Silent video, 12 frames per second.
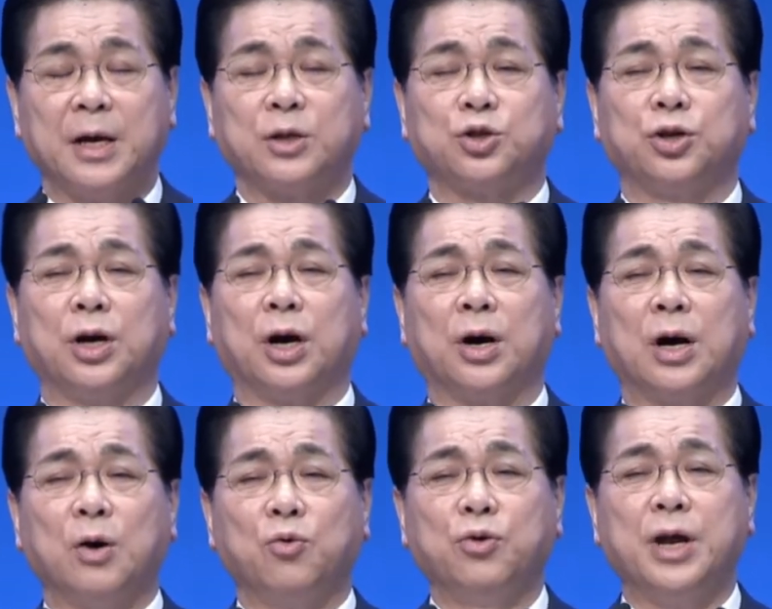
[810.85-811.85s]
주여
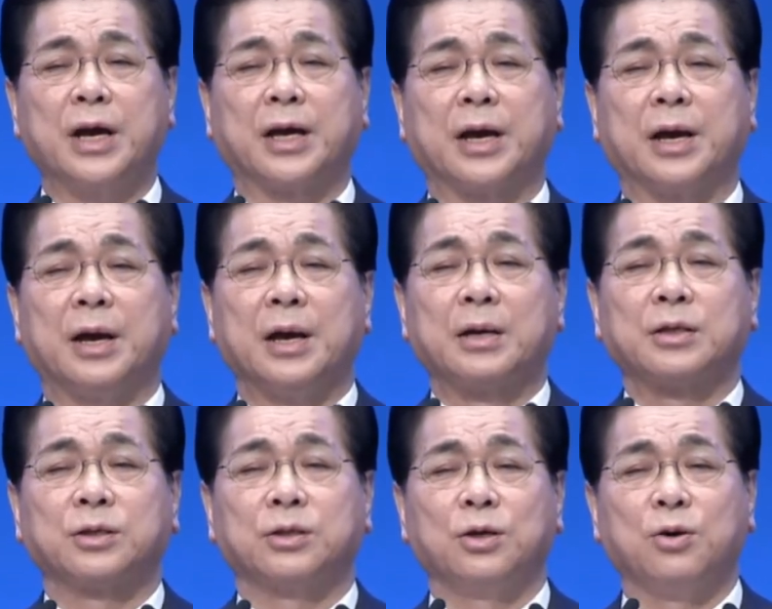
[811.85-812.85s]
우리에게
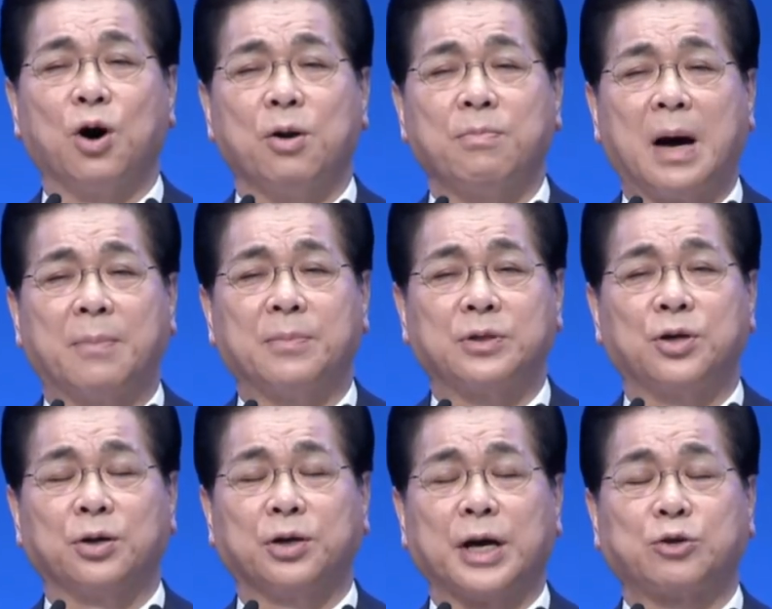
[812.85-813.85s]
뜨거운 마음
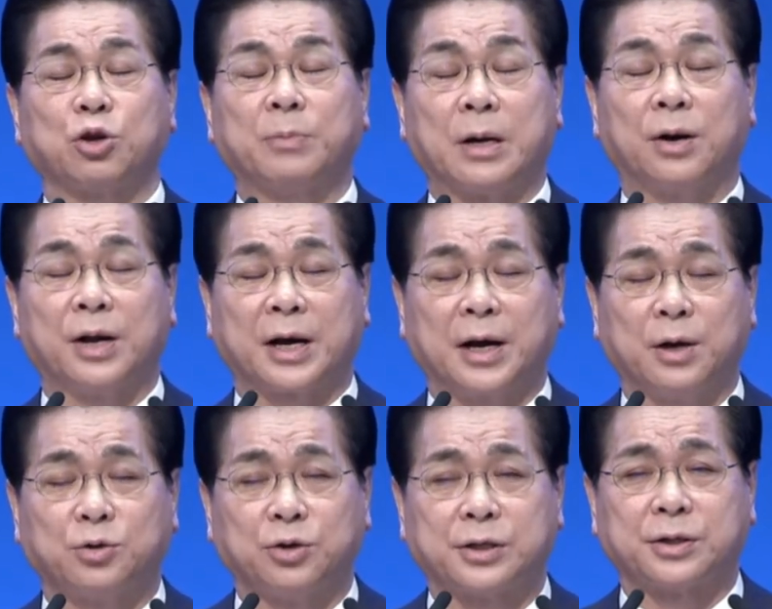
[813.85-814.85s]
성령의 충만을
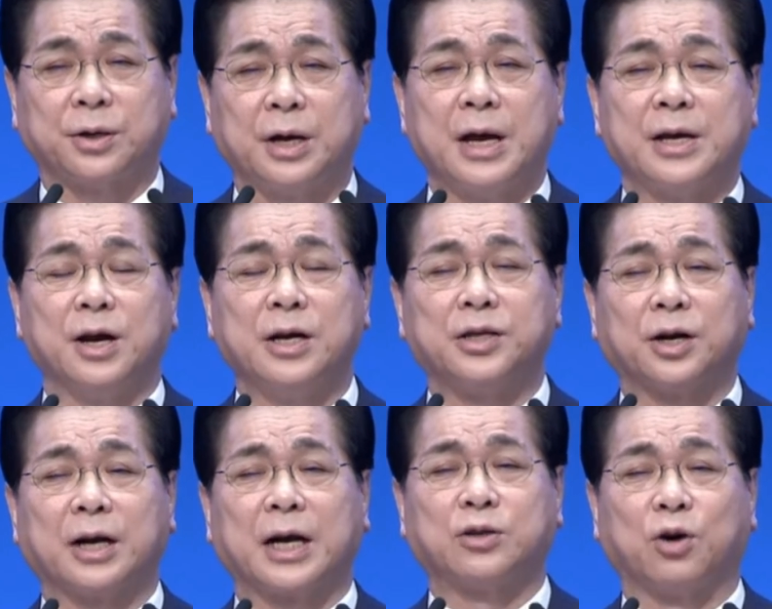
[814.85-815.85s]
허락하여 주어서
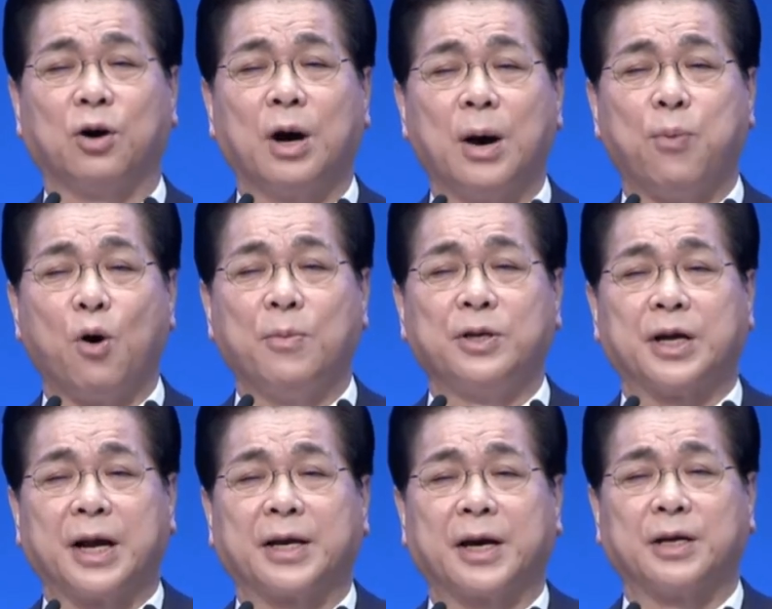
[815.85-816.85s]
열정을 가지고 복음을
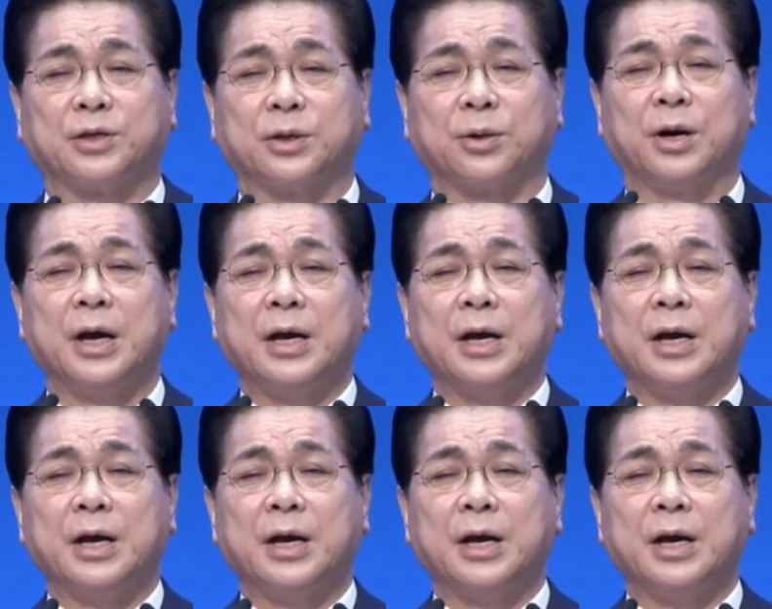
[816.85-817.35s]
전하게 하시고